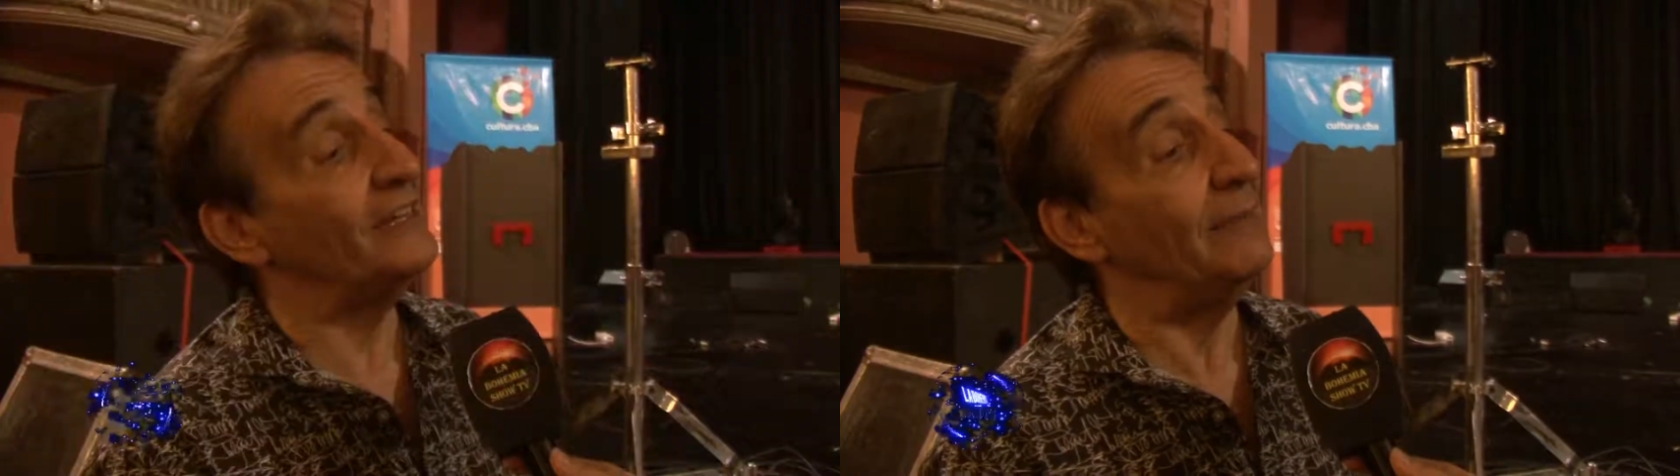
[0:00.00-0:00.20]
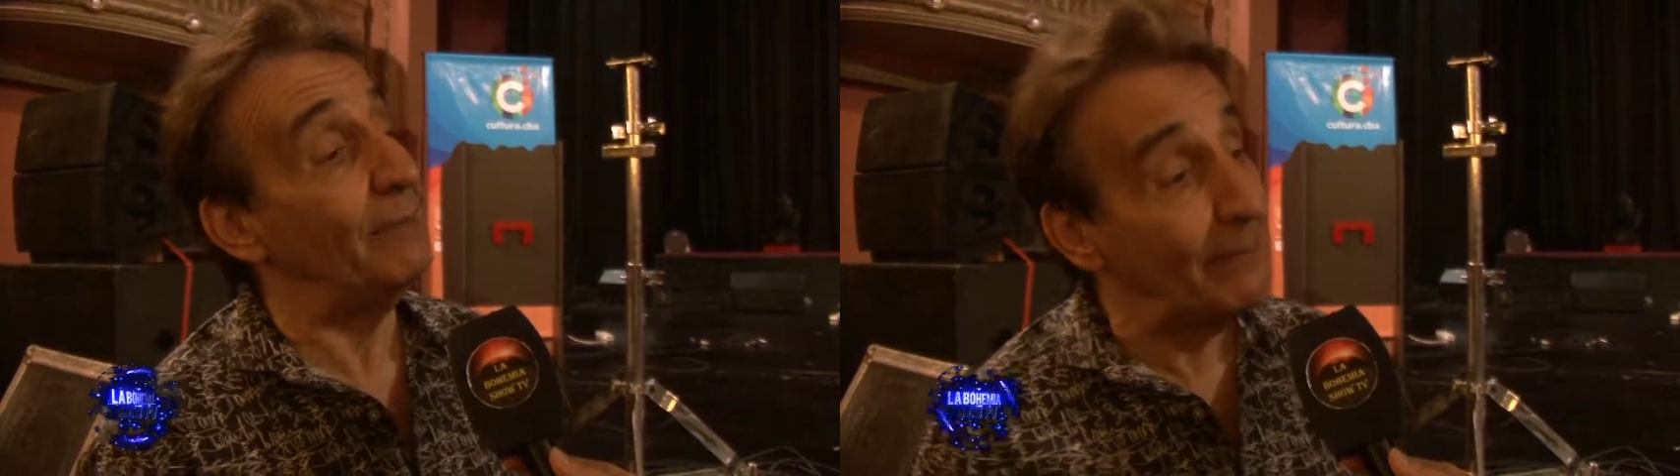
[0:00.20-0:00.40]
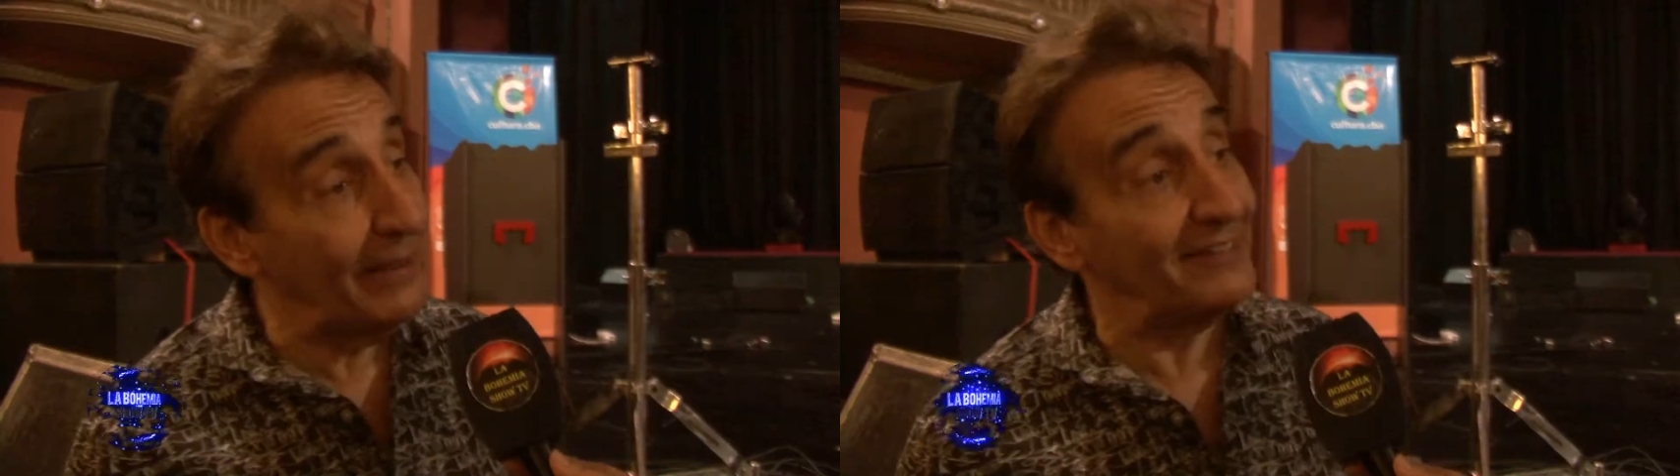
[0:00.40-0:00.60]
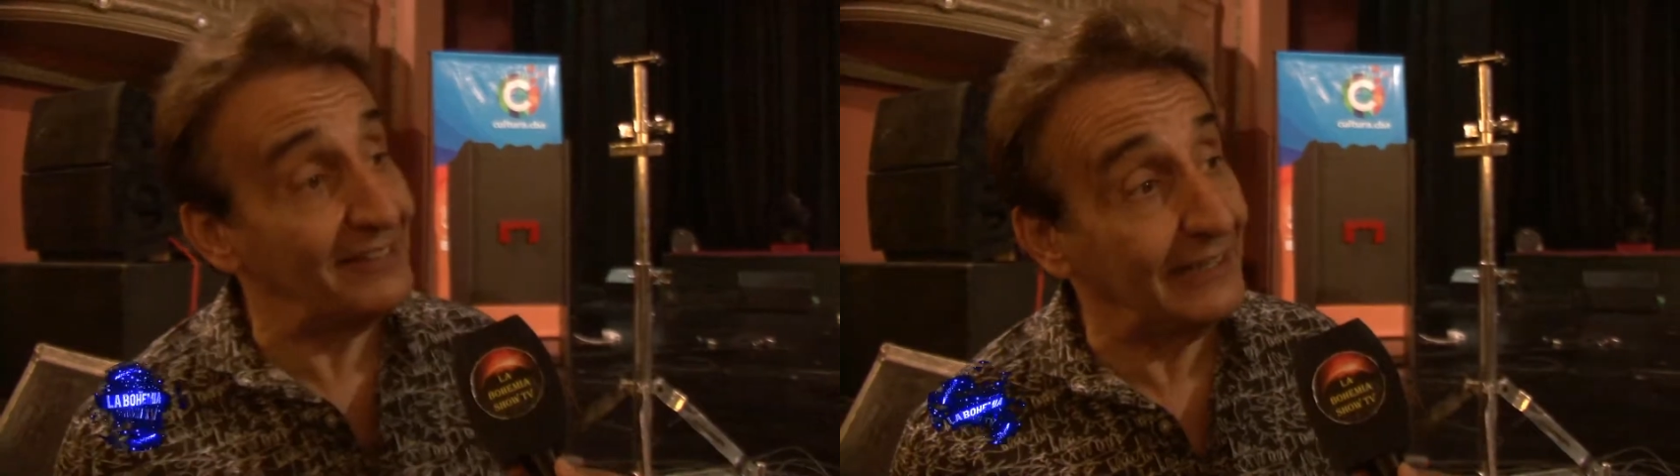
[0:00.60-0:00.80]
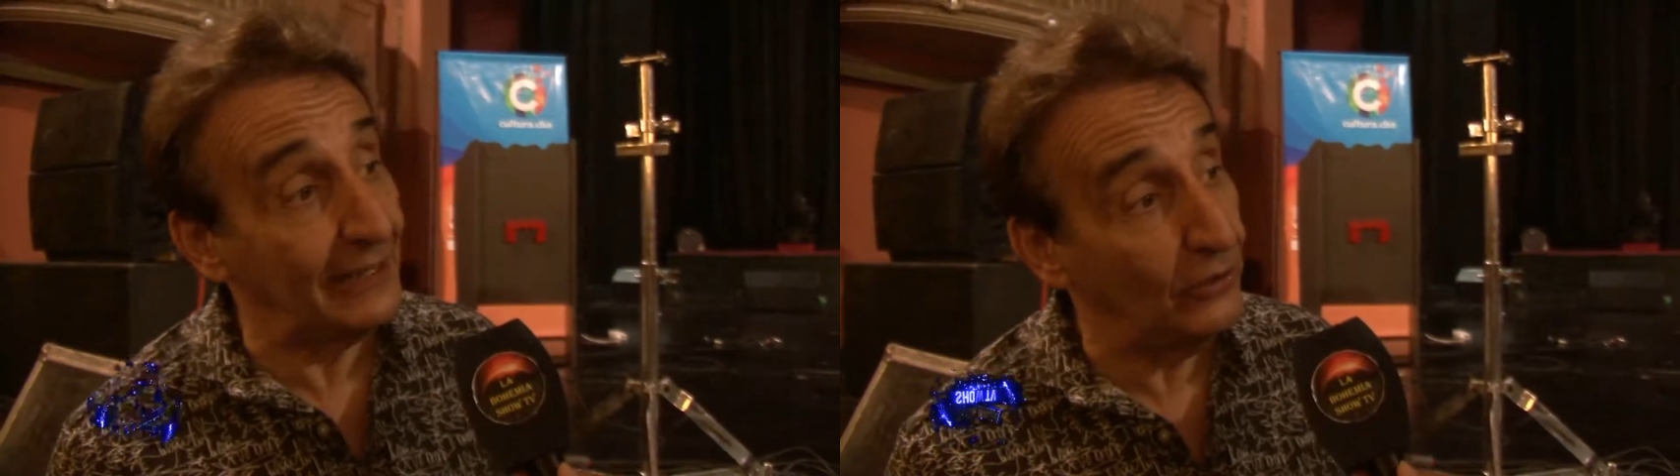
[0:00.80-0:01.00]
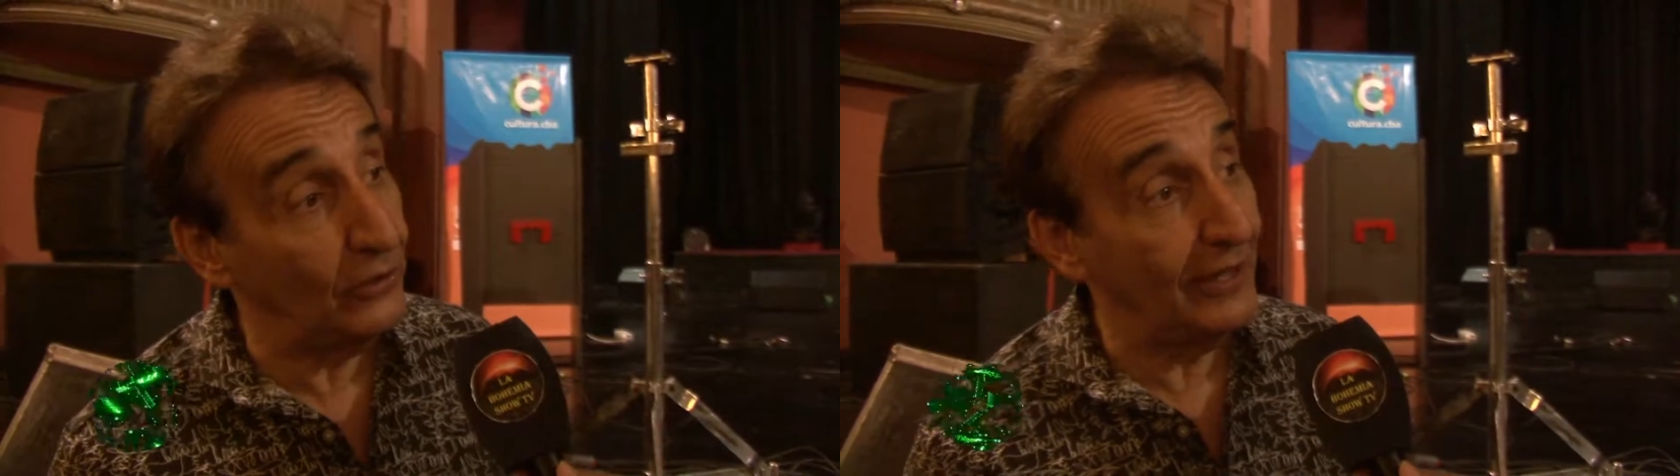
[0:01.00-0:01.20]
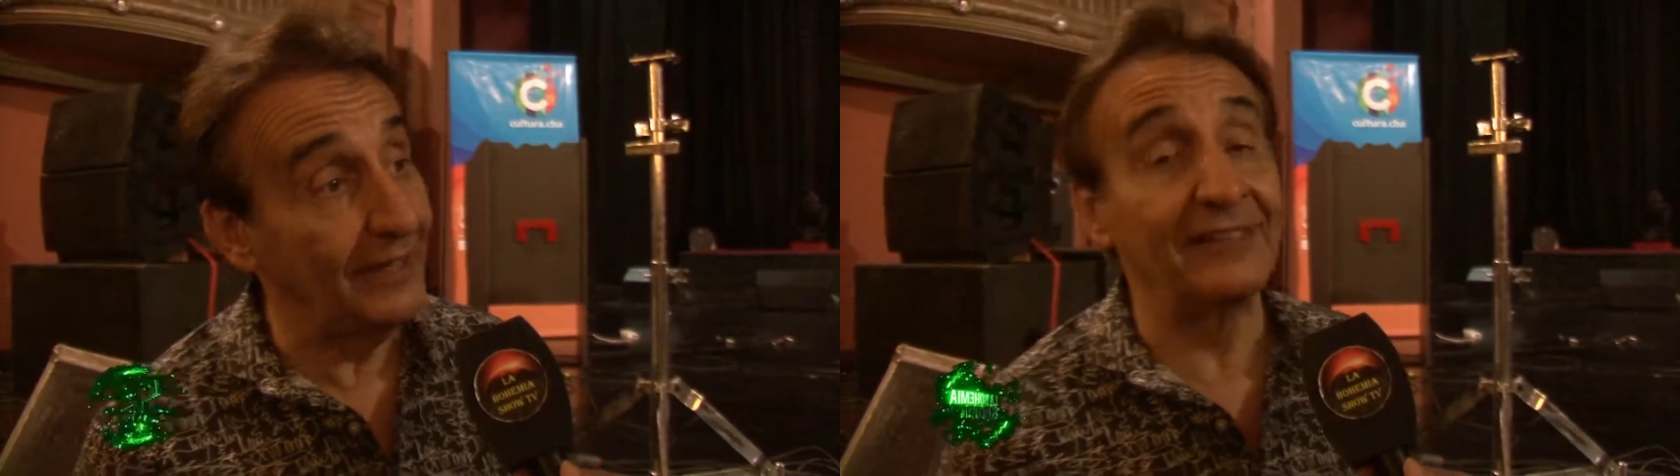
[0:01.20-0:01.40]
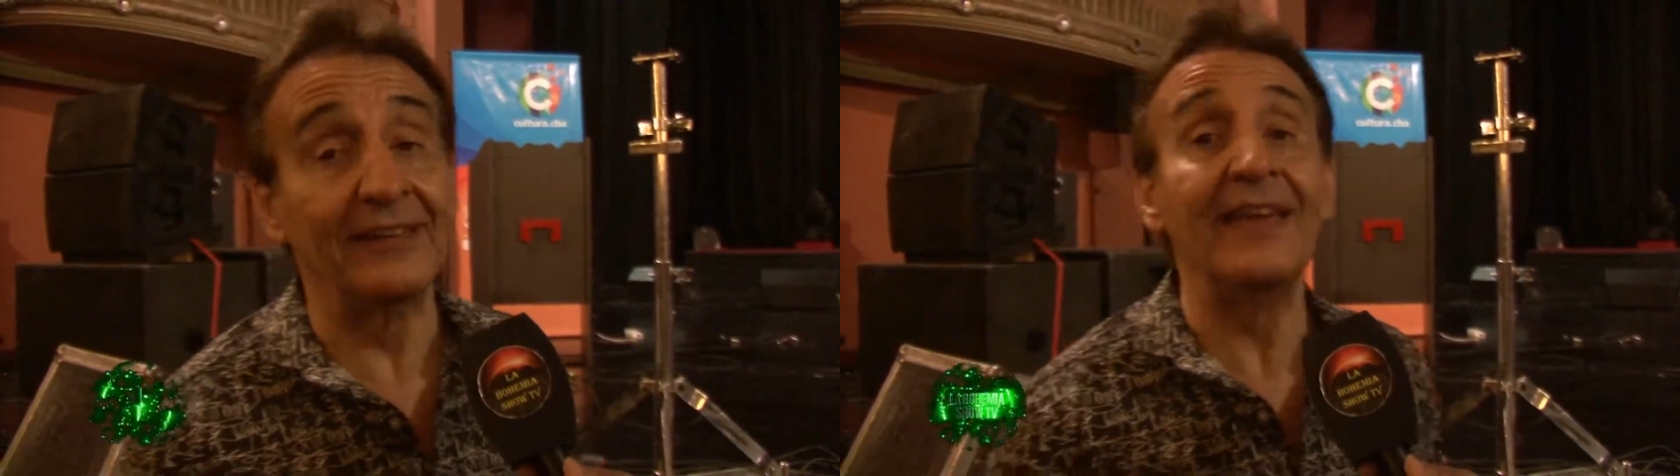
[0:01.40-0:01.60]
el primer ciclo
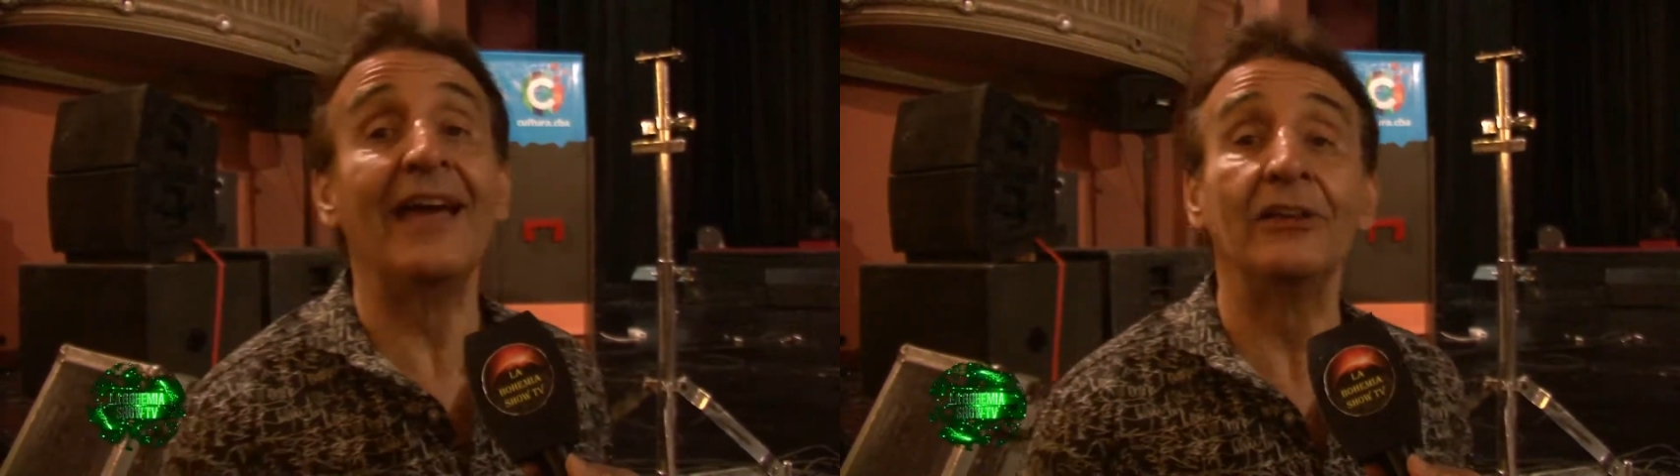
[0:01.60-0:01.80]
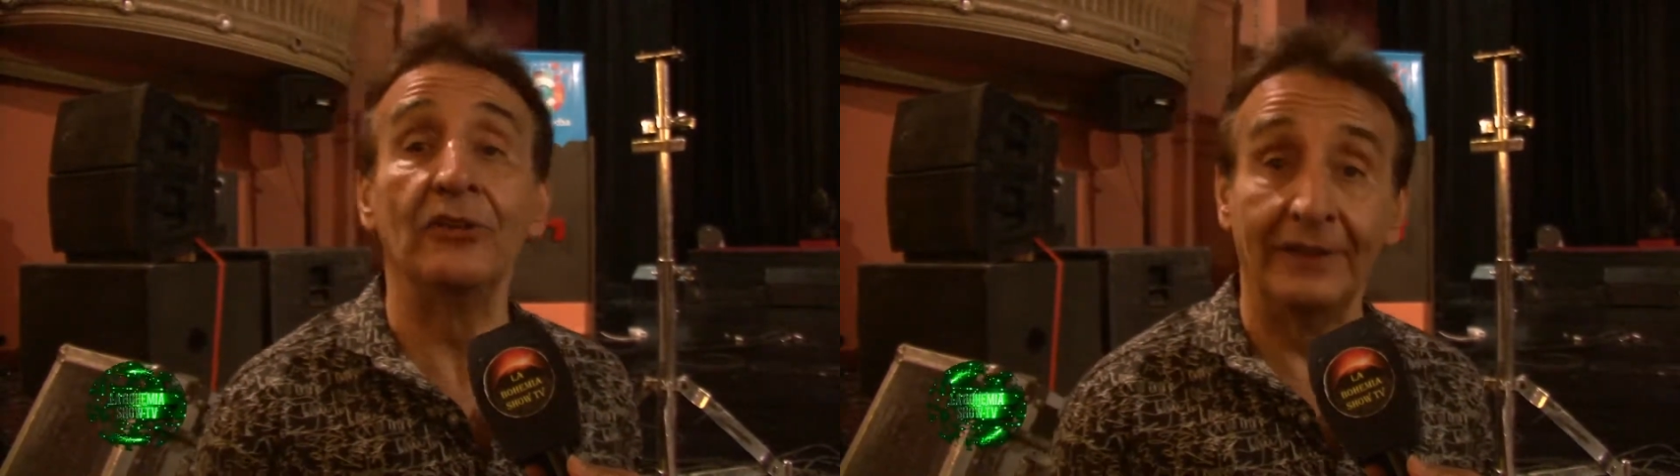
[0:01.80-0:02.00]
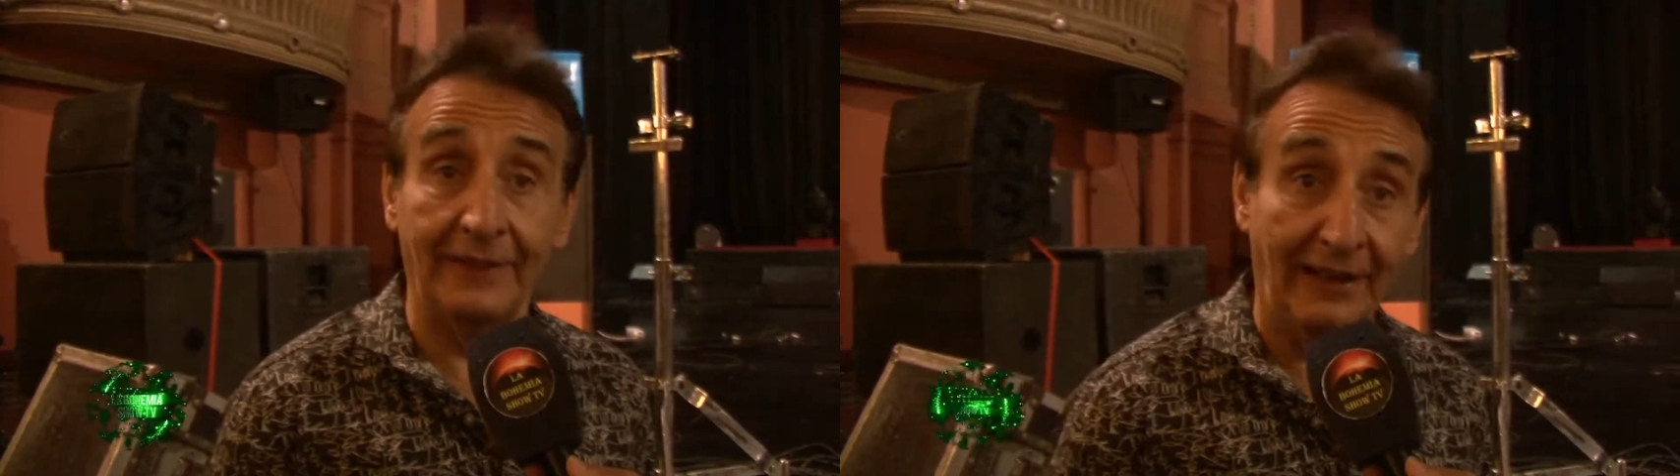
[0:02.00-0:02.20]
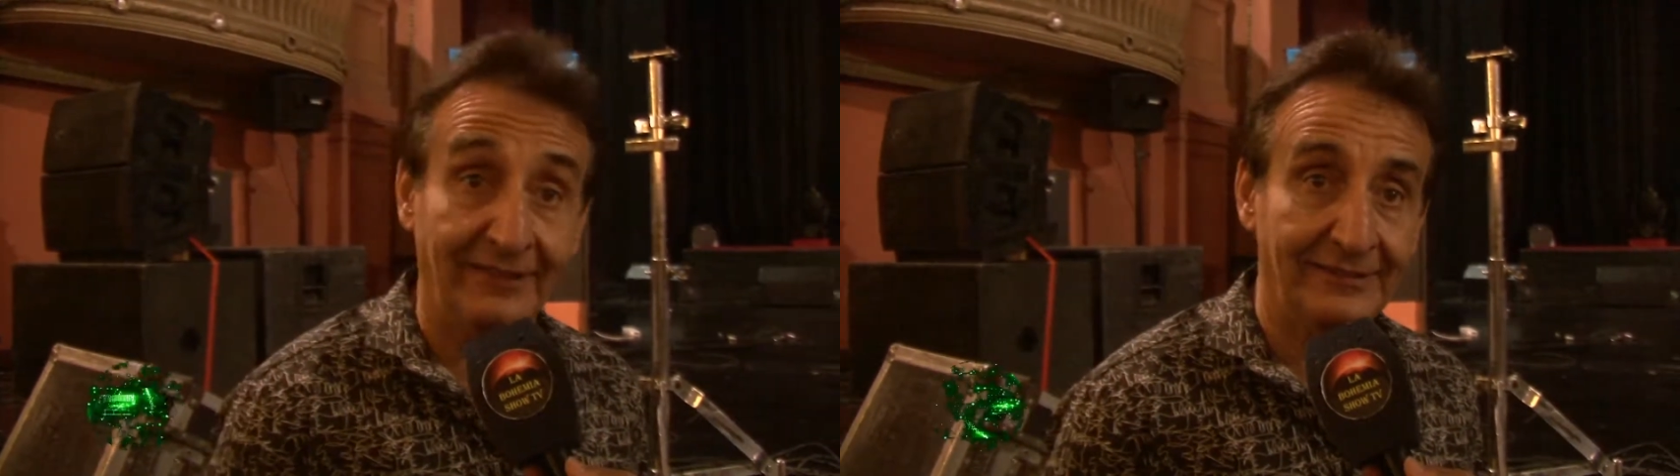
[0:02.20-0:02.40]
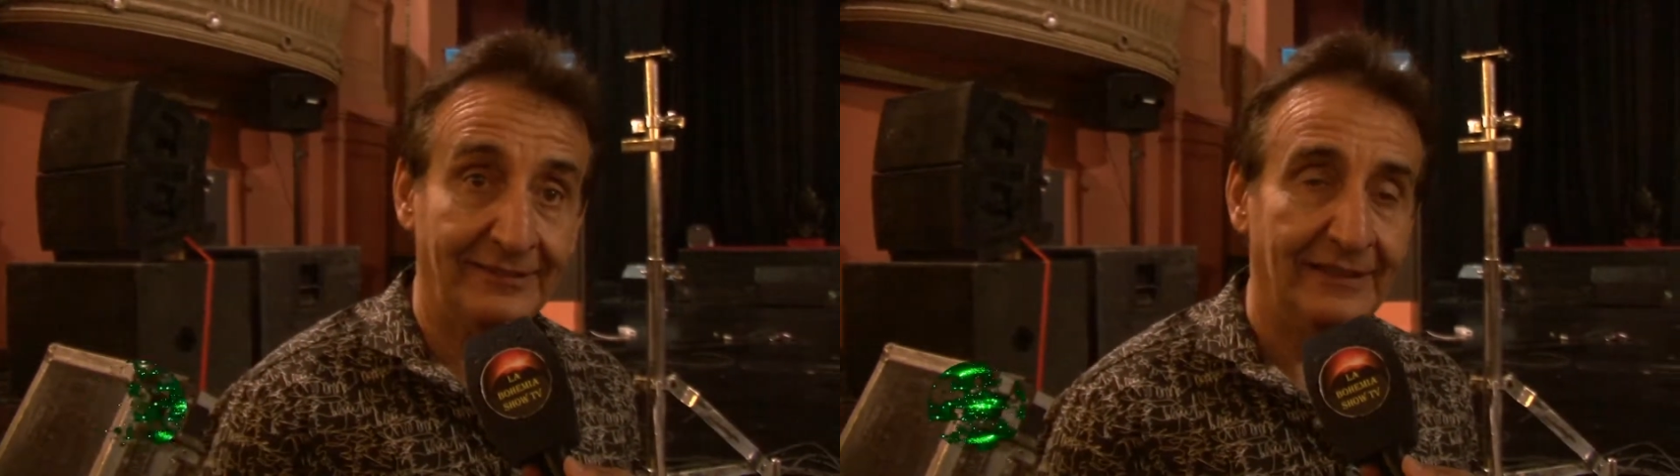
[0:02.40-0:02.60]
hace 10 años atrás.